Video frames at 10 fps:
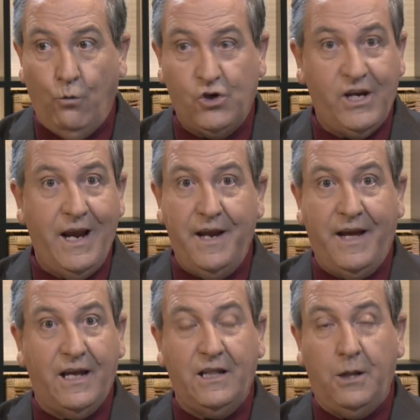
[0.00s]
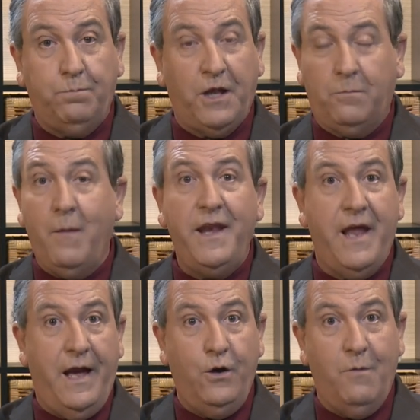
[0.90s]
شيء انك انت بتتمنى
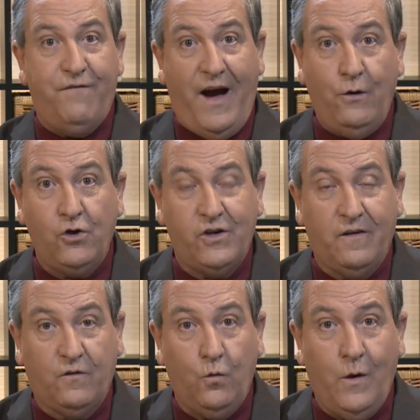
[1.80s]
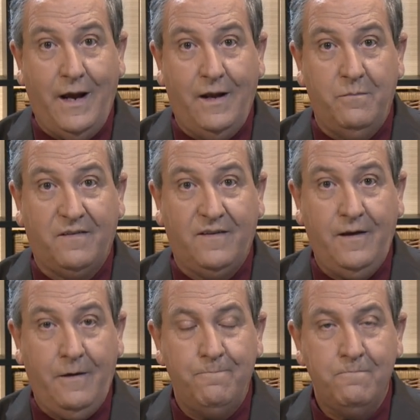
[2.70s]
انه ما فعلوش يسوع
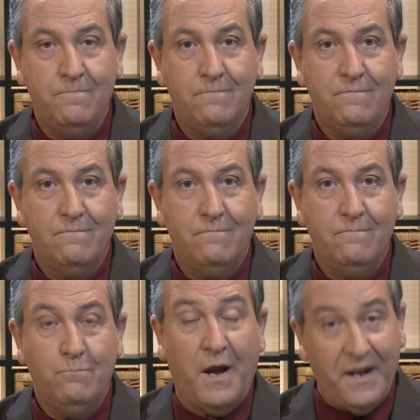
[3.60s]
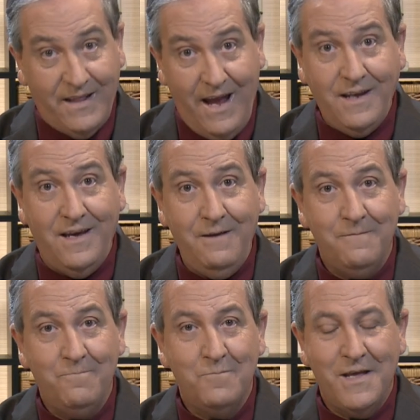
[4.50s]
المسيح مره
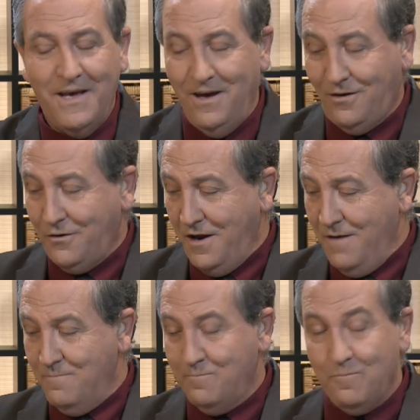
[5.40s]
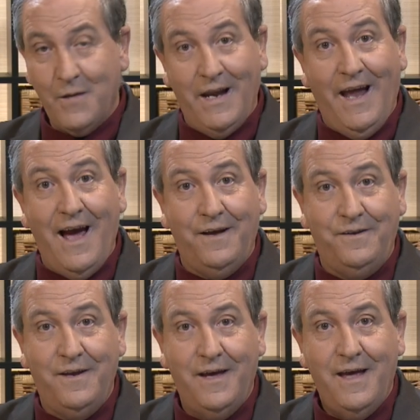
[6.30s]
تانية اقرا
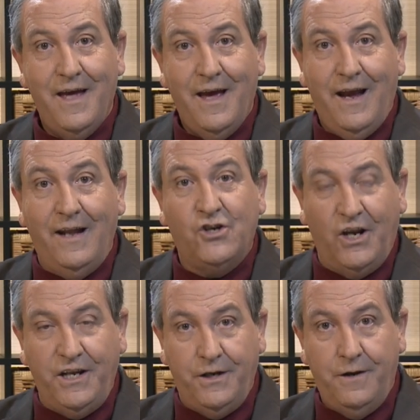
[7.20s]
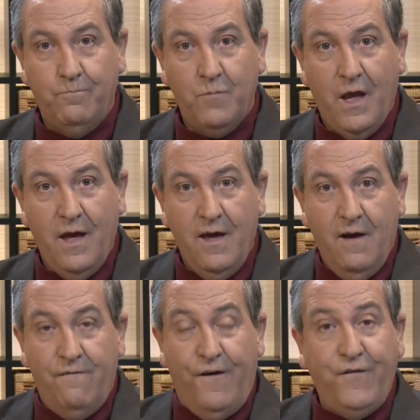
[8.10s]
العهد الجديد
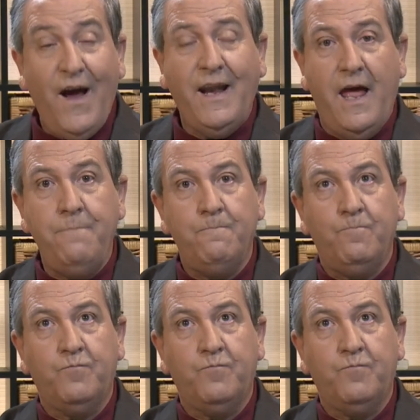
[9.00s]
ففعلا